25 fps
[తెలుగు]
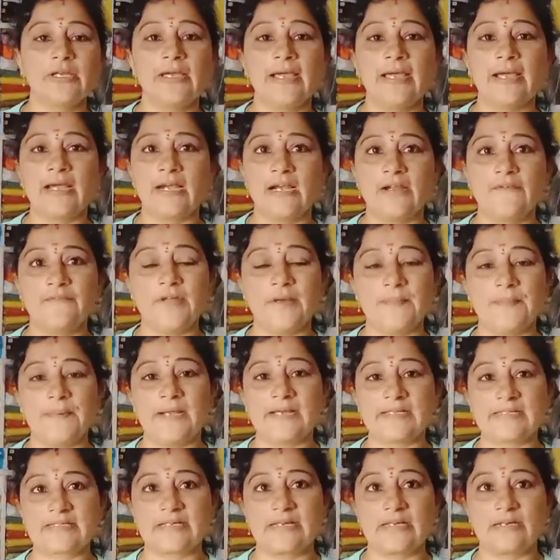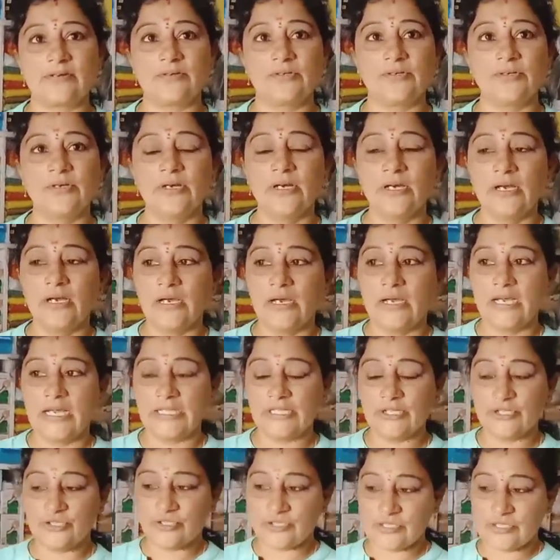ఏకలవ్య ప్లాస్టిక్
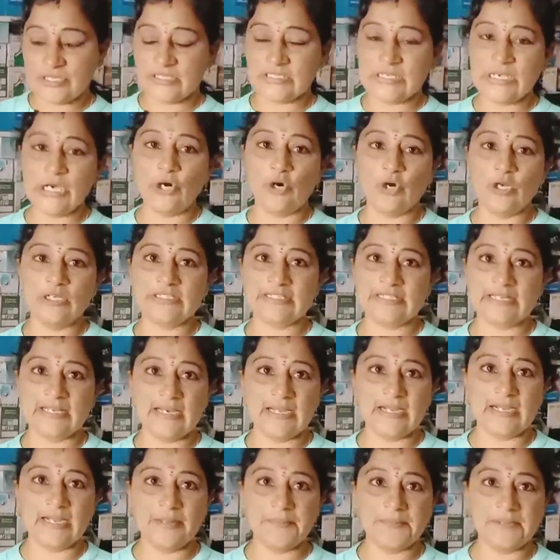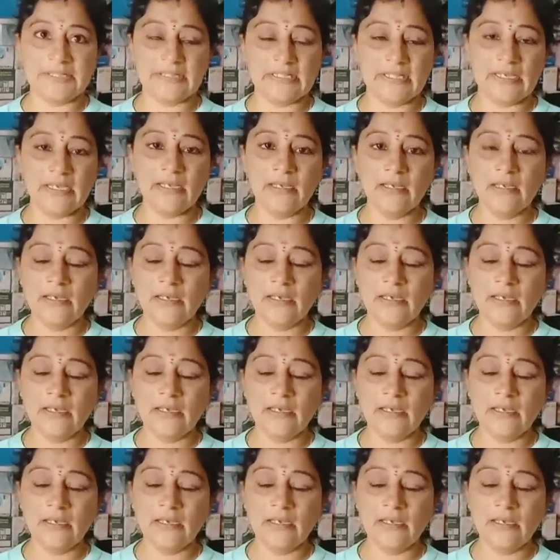ఇది వచ్చేసి హోల్సేల్ అండి మంది